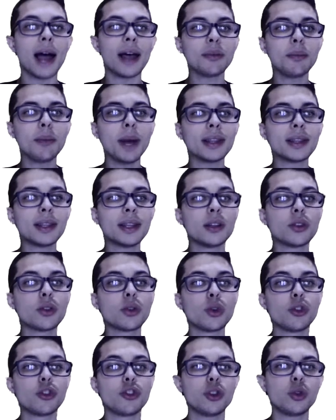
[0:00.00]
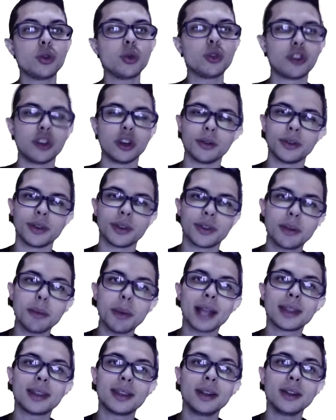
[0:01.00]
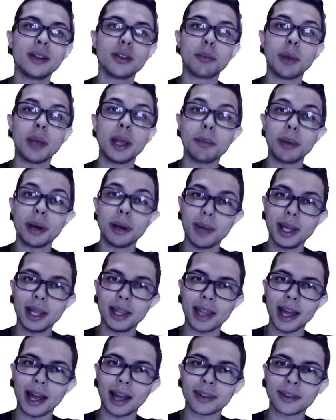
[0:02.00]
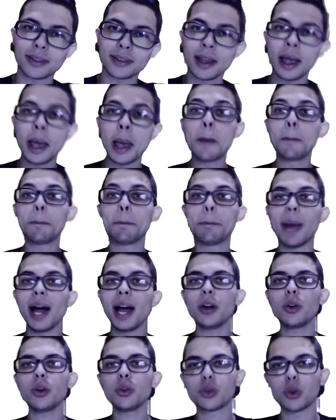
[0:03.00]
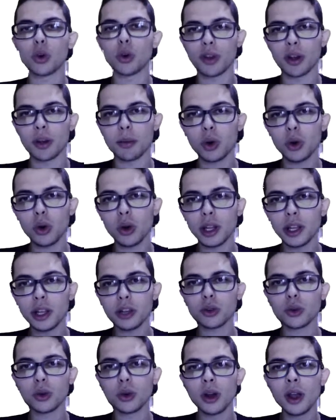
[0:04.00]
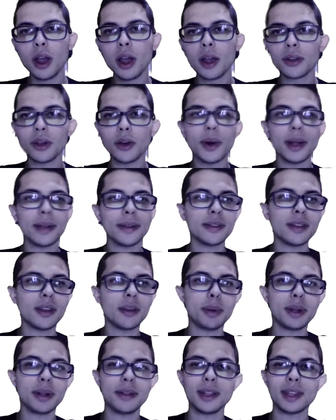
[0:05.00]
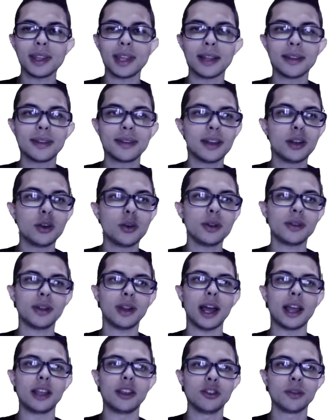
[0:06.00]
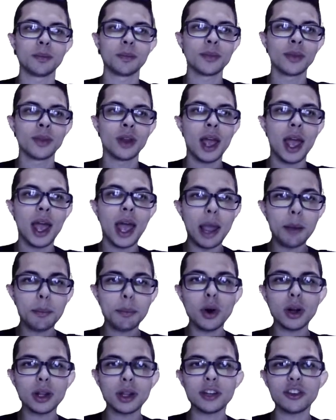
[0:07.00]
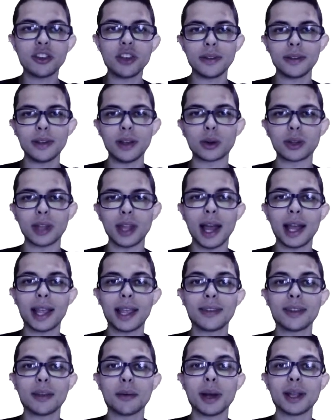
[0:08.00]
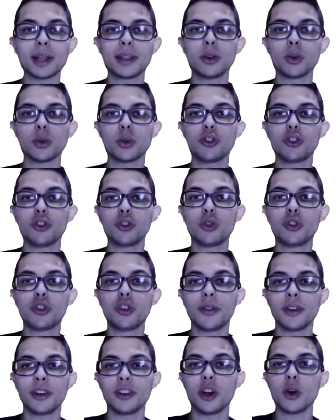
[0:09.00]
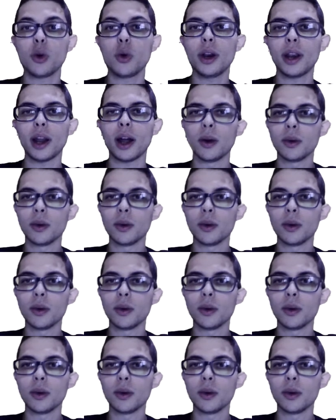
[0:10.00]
matrizes constitutivas e matrizes bem implementadas para o solver monolítico são essas apresentadas aí no slide. É importante ressaltar que essa matriz constitutiva é diagonal.